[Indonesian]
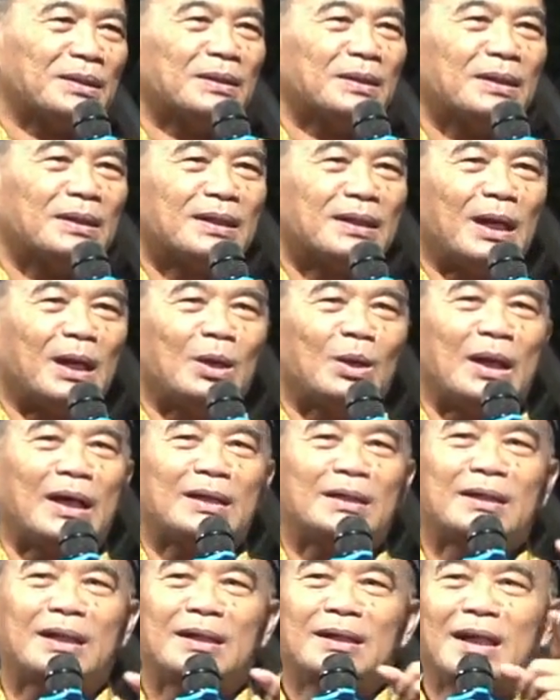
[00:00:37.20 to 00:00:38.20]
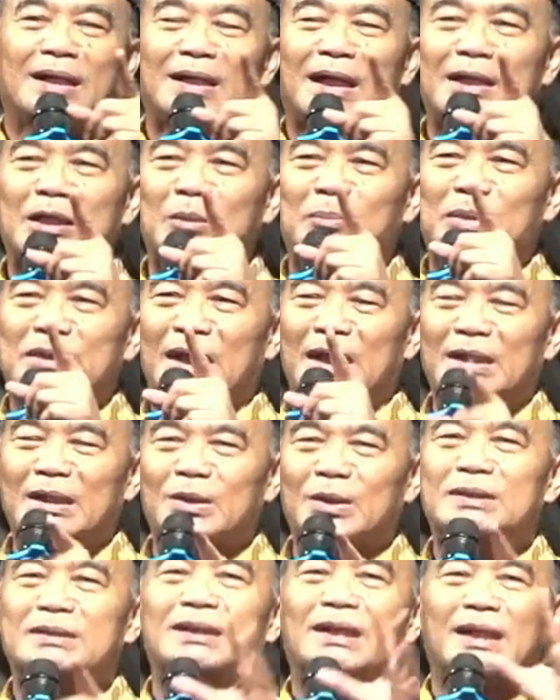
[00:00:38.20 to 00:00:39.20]
Kalau ada yang nanti bisa
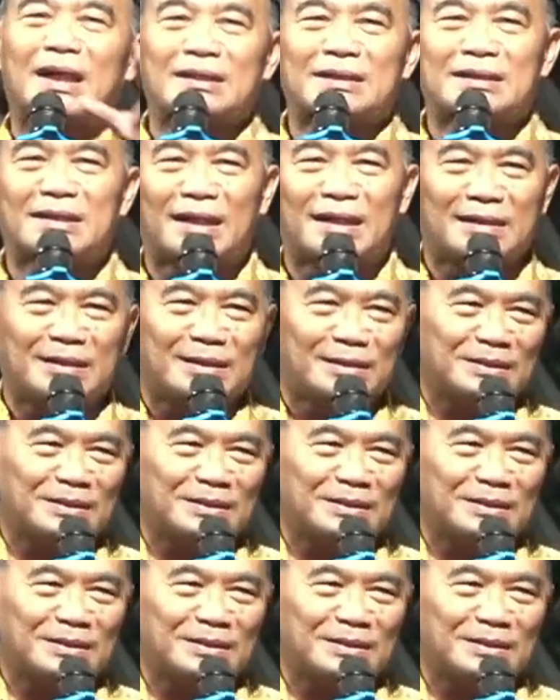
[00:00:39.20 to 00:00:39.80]
ikut senang sekali.